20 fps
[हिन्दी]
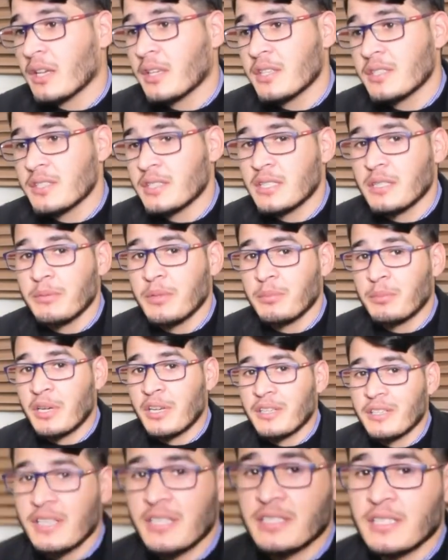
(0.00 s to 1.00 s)
की जितनी भी
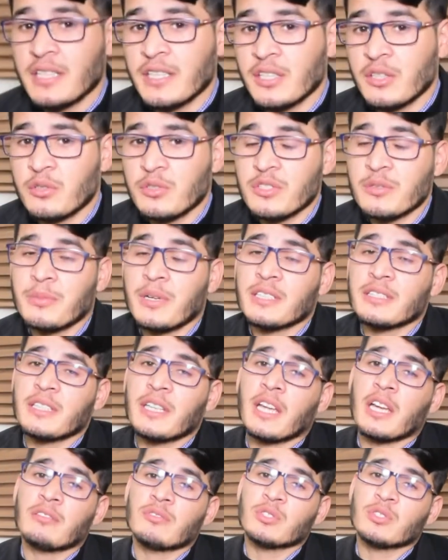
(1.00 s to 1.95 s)
पार्टियाँ हैं नौ जमातें हैं